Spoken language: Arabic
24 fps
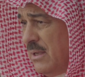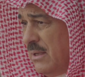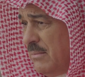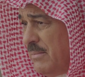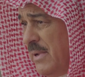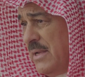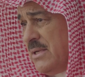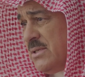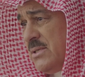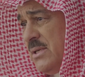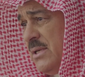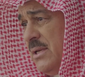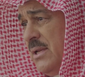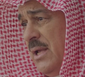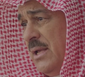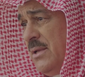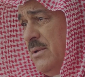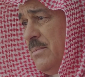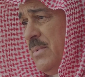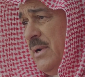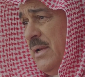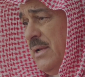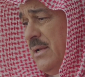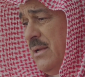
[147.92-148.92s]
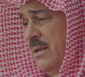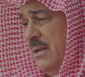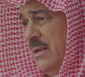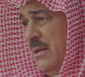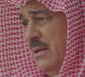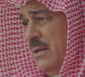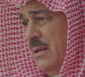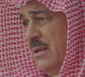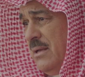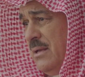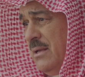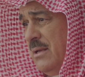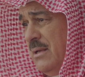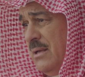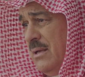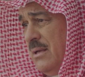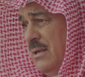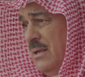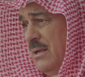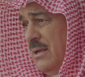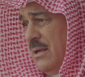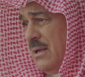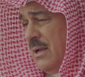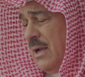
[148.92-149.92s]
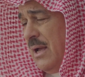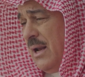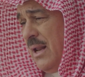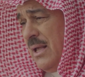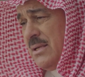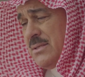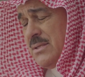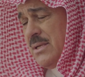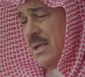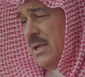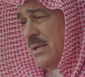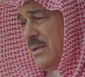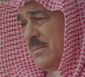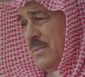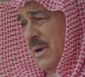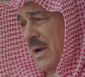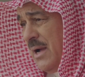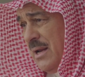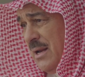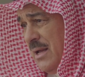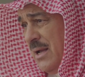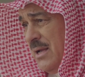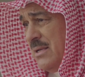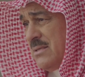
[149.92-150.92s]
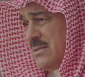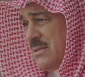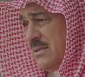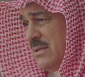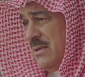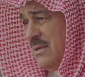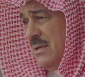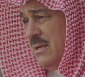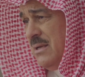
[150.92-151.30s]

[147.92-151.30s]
ما يصير يا يبا خلاص يا يبا خلاص